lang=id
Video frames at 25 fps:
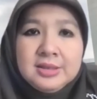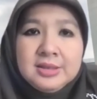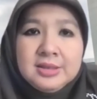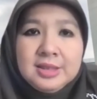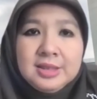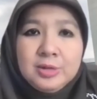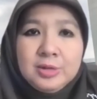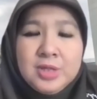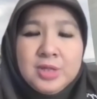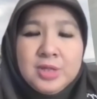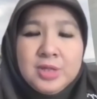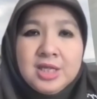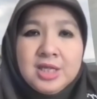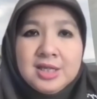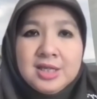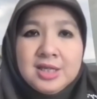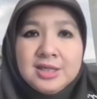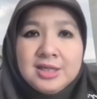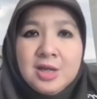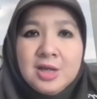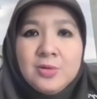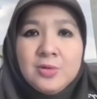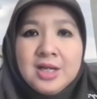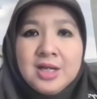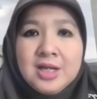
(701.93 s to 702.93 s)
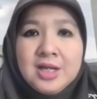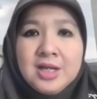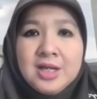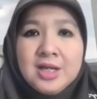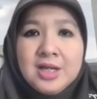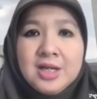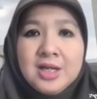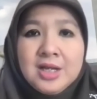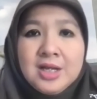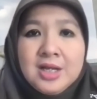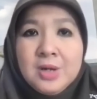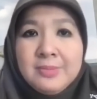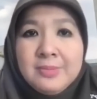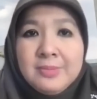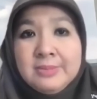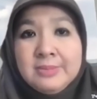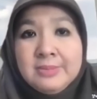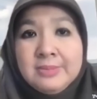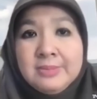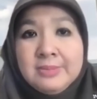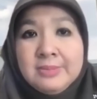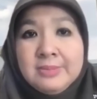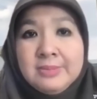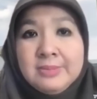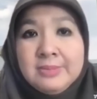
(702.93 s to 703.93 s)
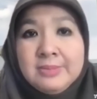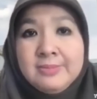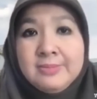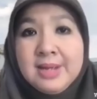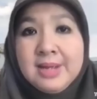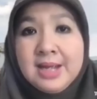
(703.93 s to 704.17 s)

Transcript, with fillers: tentunya kita tahu ada dua penerbangan